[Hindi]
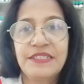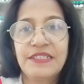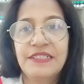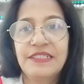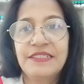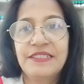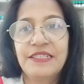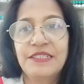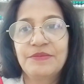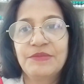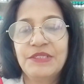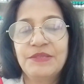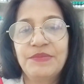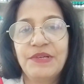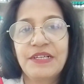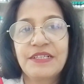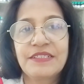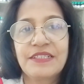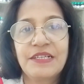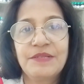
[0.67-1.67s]
सेहतमंद
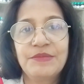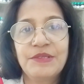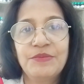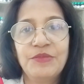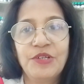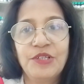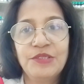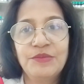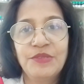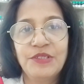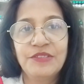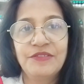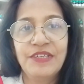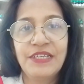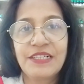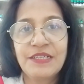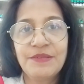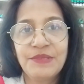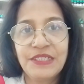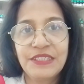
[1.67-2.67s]
पाकिस्तान में बहुत बहुत
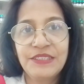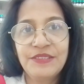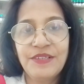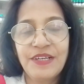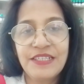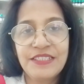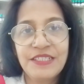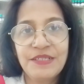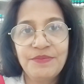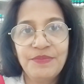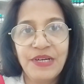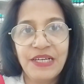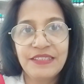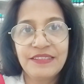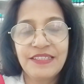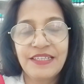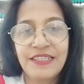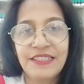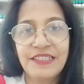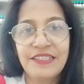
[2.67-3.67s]
वेलकम करती हूँ आज हम
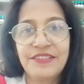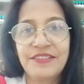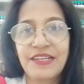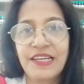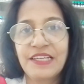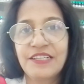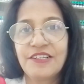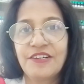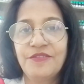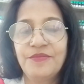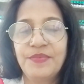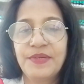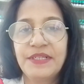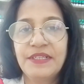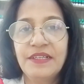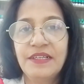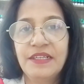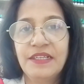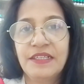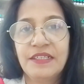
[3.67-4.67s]
बात करेंगे ड्राई कफ
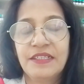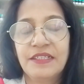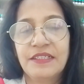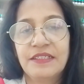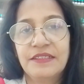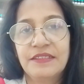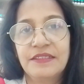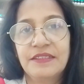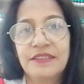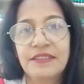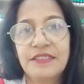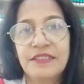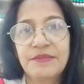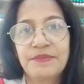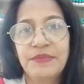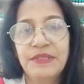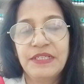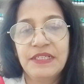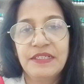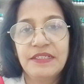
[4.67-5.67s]
पर
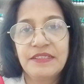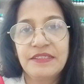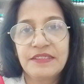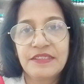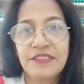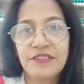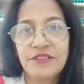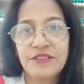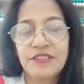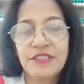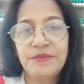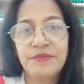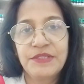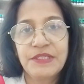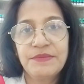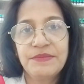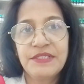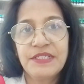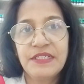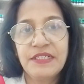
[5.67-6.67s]
इसमें इसके जो
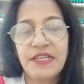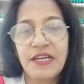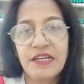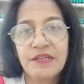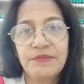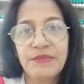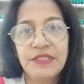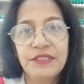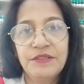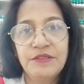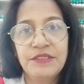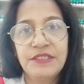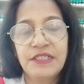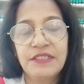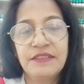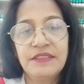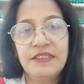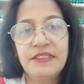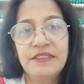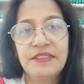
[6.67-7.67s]
सिम्टम्स हैं नाक बंद हो जाती